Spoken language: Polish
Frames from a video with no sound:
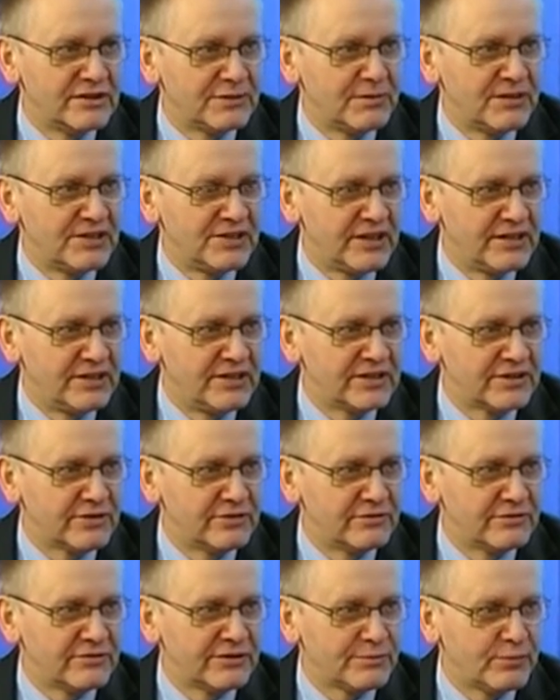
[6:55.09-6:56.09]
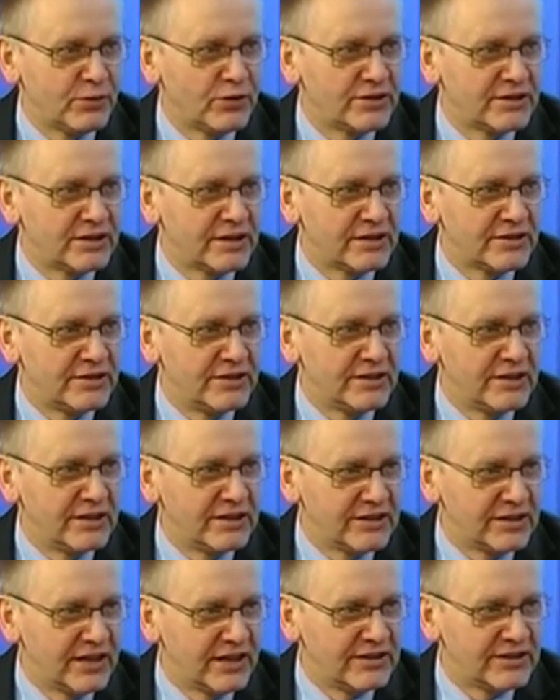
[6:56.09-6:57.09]
specjalistów z Politechniki
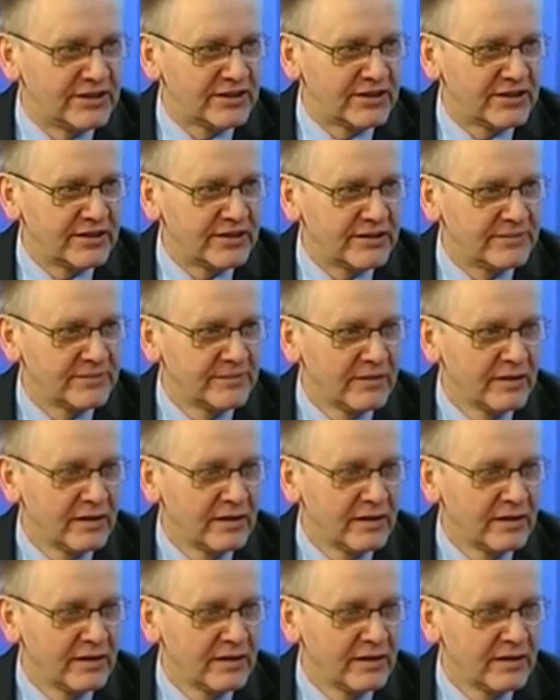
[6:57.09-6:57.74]
Gdańskiej,